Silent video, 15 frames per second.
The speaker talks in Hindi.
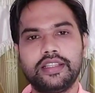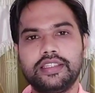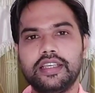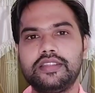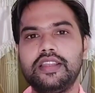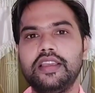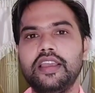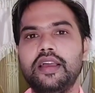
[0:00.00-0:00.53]

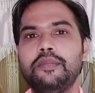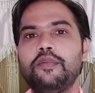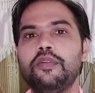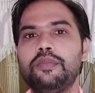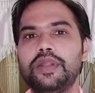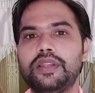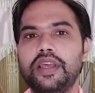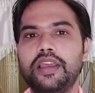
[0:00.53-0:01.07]
जैसे कि आपको
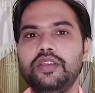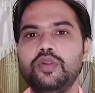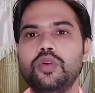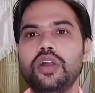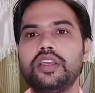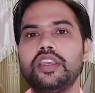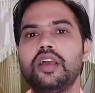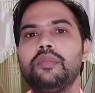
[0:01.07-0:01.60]
पता ही
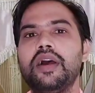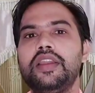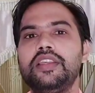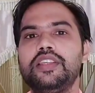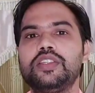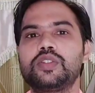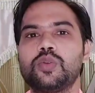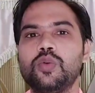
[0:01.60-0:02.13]
होगा कि हमारी
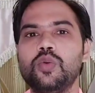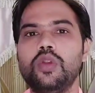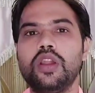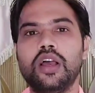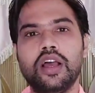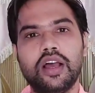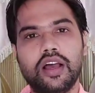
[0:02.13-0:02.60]
स्कूल